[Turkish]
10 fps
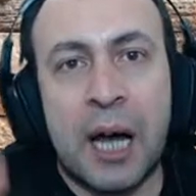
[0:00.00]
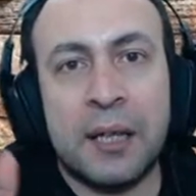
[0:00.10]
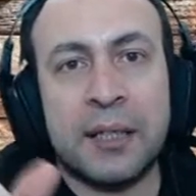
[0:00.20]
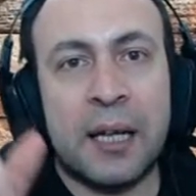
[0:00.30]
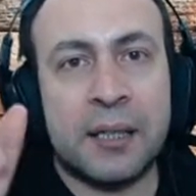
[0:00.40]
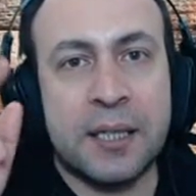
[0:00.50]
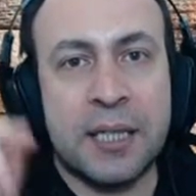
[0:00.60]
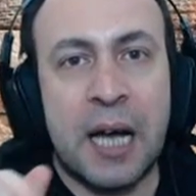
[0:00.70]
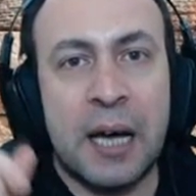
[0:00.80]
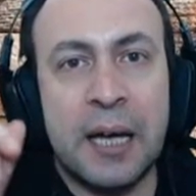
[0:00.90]
Artı altı
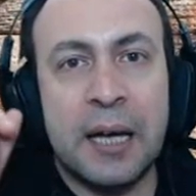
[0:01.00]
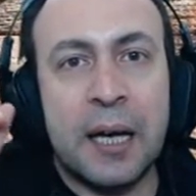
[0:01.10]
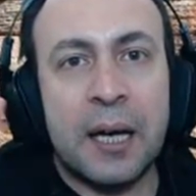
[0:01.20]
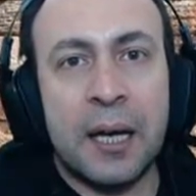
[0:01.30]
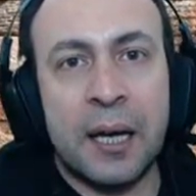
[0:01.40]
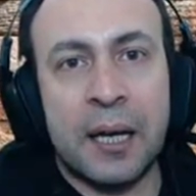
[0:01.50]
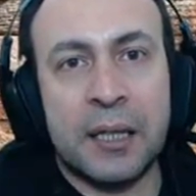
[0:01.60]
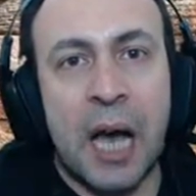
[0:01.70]
silah e,